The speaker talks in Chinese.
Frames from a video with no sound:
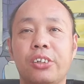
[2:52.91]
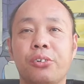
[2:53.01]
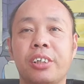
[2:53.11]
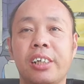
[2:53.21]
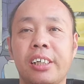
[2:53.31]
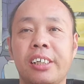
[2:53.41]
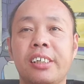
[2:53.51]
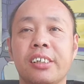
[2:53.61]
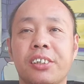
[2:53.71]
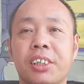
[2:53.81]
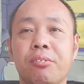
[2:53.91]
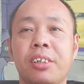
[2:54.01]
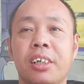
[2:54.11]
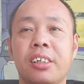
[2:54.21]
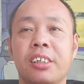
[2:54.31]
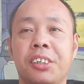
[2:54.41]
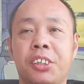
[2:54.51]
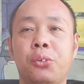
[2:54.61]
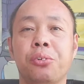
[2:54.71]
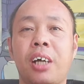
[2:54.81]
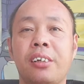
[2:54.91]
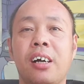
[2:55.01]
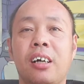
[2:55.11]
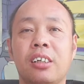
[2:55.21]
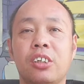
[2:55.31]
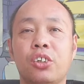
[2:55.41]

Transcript: 就是理性思维能力急剧下降，